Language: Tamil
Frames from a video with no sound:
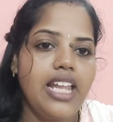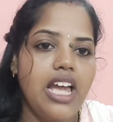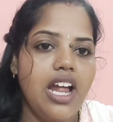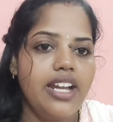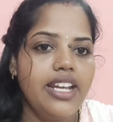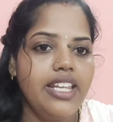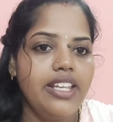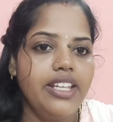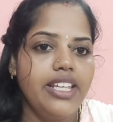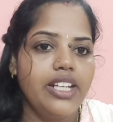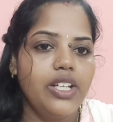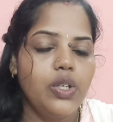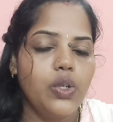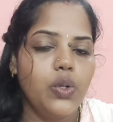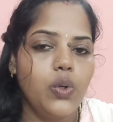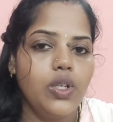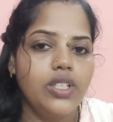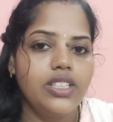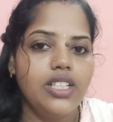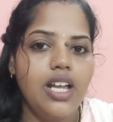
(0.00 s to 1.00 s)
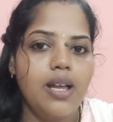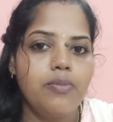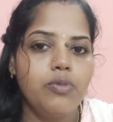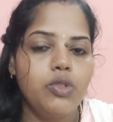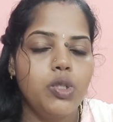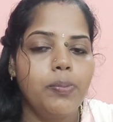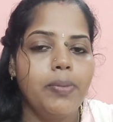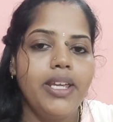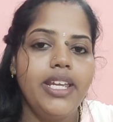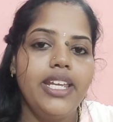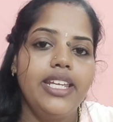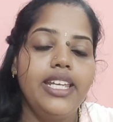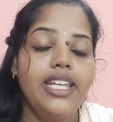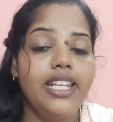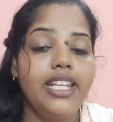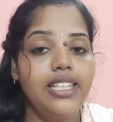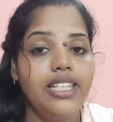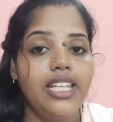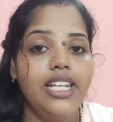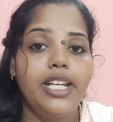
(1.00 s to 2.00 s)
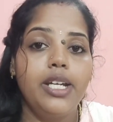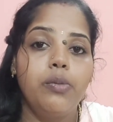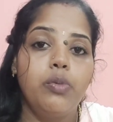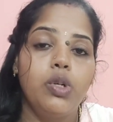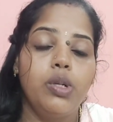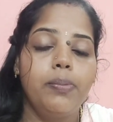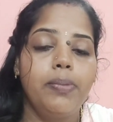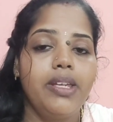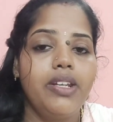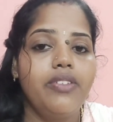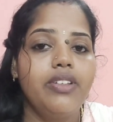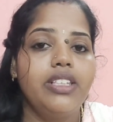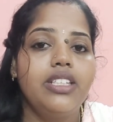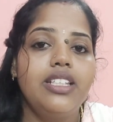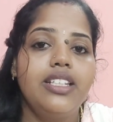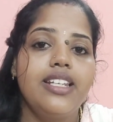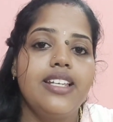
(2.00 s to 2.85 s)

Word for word: நானே இங்கே இருக்கிறவங்களுக்கு அனுப்பிச்சிப்பேன் இங்கேருந்தே ரெண்டு மூணு பேர் வந்து